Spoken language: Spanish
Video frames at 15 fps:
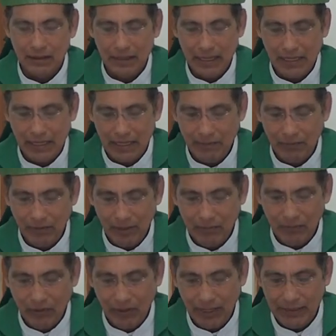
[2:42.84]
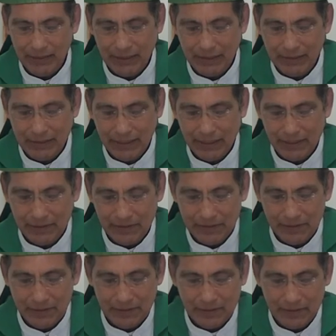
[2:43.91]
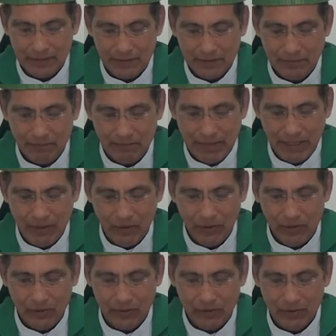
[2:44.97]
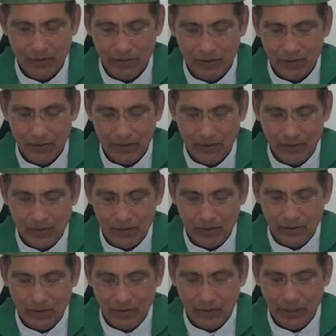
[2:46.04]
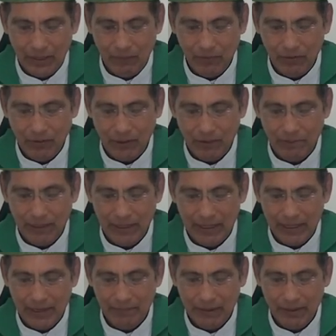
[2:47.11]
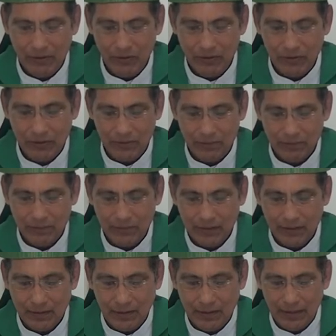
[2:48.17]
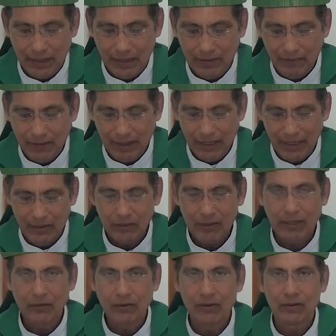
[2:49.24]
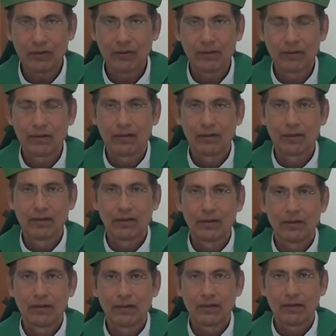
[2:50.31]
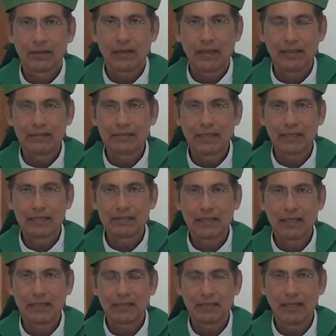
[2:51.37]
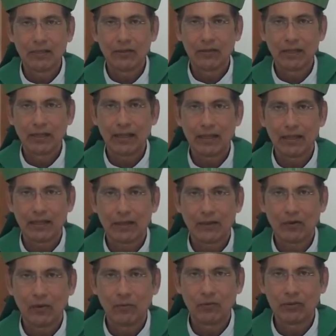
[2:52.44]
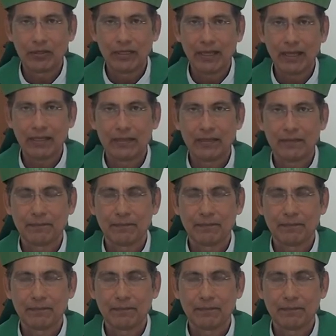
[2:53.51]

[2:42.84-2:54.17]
es que podemos entender mejor o les puedo explicar mejor el Evangelio de hoy. Que en ese sentido de comunidad